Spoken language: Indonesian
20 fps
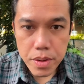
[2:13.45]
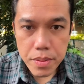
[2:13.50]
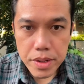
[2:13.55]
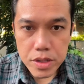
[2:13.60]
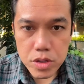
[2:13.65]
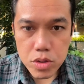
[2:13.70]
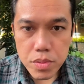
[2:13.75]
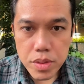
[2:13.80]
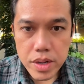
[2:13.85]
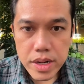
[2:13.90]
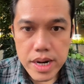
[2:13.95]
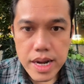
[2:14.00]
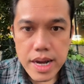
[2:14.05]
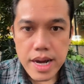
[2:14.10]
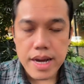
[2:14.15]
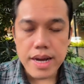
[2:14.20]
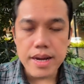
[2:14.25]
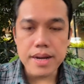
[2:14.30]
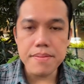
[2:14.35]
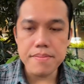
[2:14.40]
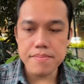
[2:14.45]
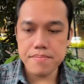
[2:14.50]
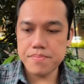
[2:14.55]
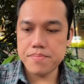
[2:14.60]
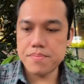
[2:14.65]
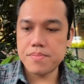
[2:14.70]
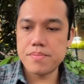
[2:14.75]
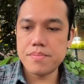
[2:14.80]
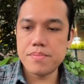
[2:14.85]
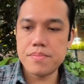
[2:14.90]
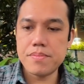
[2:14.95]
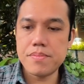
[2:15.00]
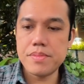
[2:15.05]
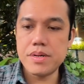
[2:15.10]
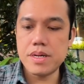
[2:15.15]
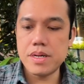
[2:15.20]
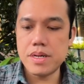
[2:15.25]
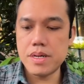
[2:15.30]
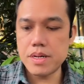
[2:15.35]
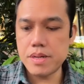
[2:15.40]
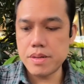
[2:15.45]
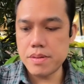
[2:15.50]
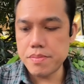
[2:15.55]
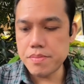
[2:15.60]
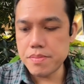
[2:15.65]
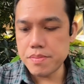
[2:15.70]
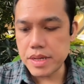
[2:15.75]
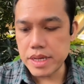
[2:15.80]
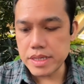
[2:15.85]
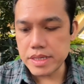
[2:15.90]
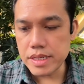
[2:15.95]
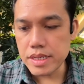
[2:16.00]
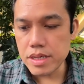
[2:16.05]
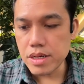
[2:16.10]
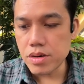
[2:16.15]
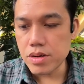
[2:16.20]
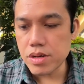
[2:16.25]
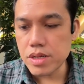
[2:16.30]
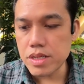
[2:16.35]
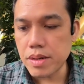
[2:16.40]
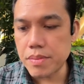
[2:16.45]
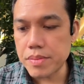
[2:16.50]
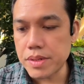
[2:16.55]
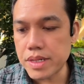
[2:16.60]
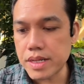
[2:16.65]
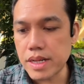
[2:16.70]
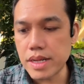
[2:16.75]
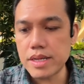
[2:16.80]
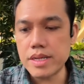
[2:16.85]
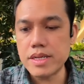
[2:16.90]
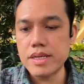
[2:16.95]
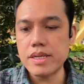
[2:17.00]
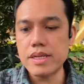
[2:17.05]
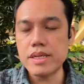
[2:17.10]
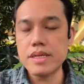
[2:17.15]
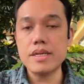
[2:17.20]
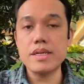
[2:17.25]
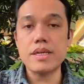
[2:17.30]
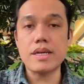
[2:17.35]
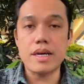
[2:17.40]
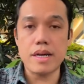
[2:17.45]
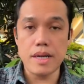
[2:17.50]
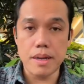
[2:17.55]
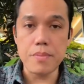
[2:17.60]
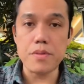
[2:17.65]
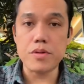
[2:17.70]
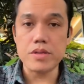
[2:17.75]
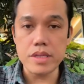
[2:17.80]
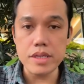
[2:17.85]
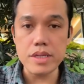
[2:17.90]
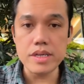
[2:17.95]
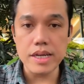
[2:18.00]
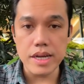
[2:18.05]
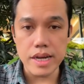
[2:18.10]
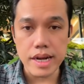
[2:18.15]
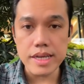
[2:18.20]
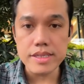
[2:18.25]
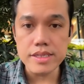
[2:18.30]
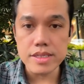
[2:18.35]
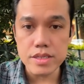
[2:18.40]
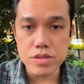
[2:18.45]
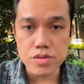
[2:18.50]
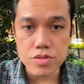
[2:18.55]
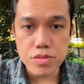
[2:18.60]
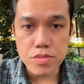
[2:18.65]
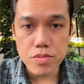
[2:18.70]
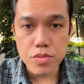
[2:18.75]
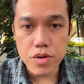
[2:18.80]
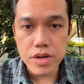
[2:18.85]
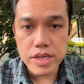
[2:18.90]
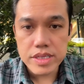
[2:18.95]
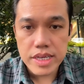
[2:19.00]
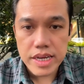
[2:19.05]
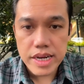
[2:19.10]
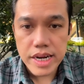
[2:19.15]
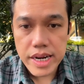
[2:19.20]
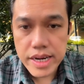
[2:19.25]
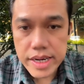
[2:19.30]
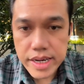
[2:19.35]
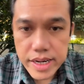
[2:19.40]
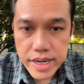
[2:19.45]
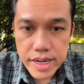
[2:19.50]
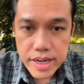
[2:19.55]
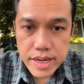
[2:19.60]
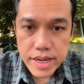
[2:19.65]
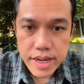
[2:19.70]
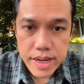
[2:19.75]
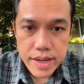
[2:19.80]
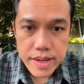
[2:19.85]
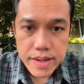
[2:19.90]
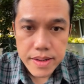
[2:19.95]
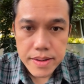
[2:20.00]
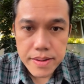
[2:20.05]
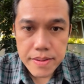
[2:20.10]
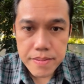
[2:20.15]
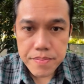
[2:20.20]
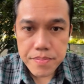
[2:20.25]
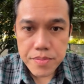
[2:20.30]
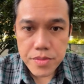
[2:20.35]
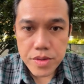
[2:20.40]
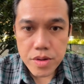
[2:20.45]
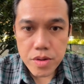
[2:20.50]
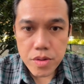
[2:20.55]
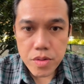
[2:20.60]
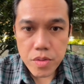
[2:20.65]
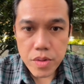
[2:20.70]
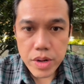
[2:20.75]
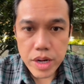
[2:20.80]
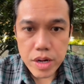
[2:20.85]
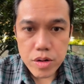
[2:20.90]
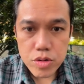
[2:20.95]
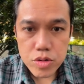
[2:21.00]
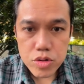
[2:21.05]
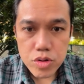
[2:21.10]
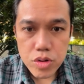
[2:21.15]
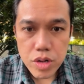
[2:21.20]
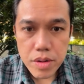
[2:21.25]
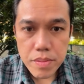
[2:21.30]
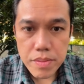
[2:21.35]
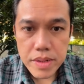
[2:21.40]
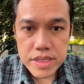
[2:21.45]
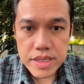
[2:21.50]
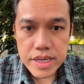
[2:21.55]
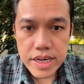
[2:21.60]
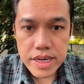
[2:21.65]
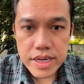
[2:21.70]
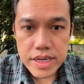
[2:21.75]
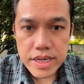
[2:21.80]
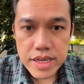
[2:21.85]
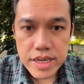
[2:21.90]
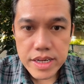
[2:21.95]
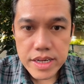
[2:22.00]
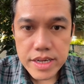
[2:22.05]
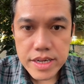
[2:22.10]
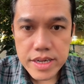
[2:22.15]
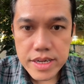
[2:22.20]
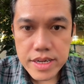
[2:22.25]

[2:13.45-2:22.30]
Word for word: obat batuk berdahak Uh, biasanya kalau kita minta di apotek dia kasih tuh boleh sana drill ya. Woi aku soal Mas Edi.